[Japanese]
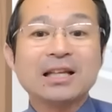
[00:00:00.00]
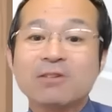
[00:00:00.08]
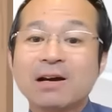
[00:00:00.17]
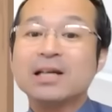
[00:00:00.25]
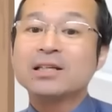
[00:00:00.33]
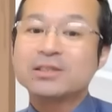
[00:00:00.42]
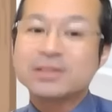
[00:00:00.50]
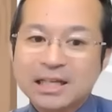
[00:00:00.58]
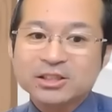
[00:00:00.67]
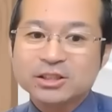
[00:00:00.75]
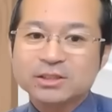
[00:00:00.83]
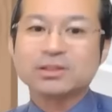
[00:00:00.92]
あとは、
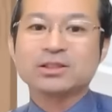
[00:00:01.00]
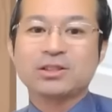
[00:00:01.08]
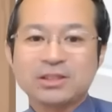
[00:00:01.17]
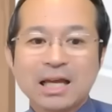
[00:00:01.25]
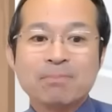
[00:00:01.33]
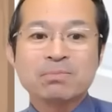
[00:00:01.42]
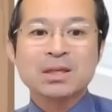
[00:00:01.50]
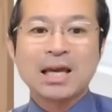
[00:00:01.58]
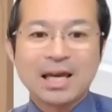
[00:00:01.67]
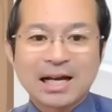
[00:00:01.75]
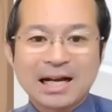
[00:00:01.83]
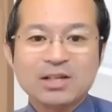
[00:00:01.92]
スケジュール、そして、
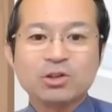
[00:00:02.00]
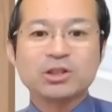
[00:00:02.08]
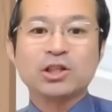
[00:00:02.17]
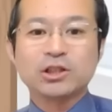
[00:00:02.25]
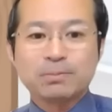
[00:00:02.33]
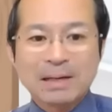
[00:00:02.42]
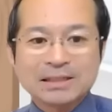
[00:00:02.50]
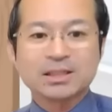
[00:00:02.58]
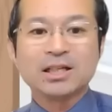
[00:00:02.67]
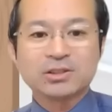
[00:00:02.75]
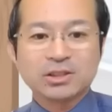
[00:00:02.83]
えー、仮置きのスペース、